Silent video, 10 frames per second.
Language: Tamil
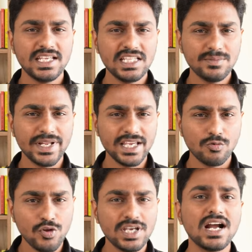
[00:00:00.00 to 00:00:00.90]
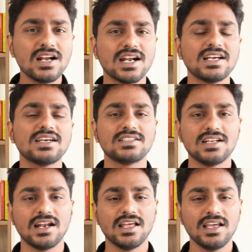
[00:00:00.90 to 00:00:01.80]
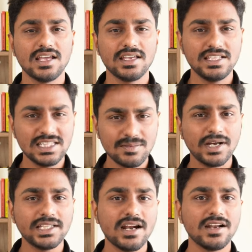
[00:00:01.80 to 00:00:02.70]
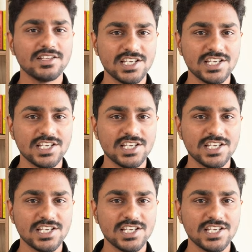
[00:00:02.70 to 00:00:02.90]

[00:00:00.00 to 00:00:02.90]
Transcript: இது இப்படி குயிக்காக நடக்கிறதுனால இந்த மாதிரியான